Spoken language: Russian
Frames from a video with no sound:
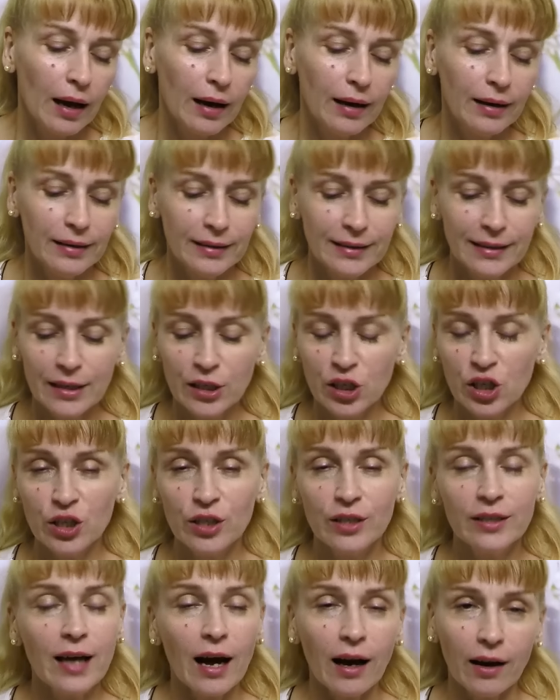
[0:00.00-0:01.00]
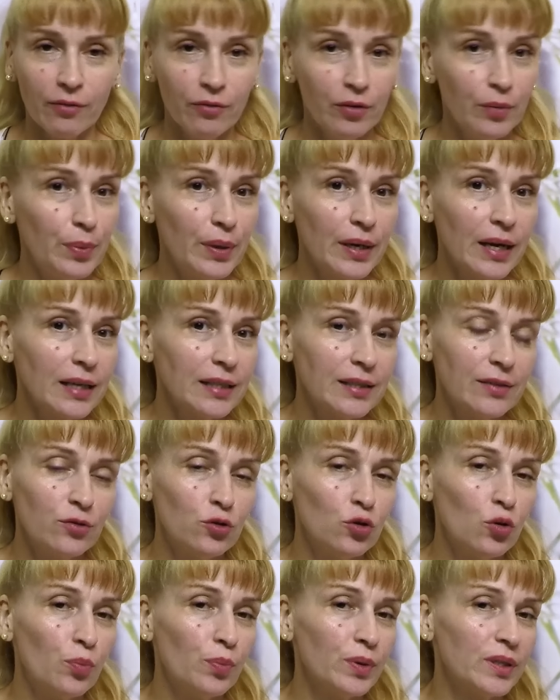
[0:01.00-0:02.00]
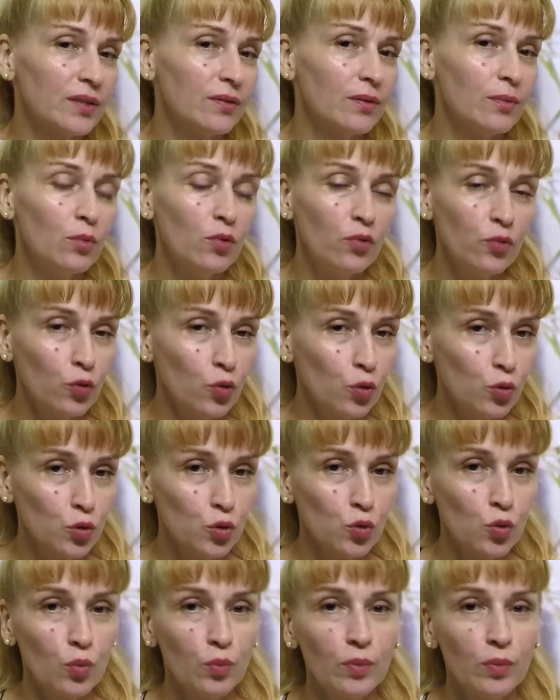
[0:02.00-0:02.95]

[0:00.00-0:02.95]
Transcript: А, значит так, выбирайте все по своему вкусу.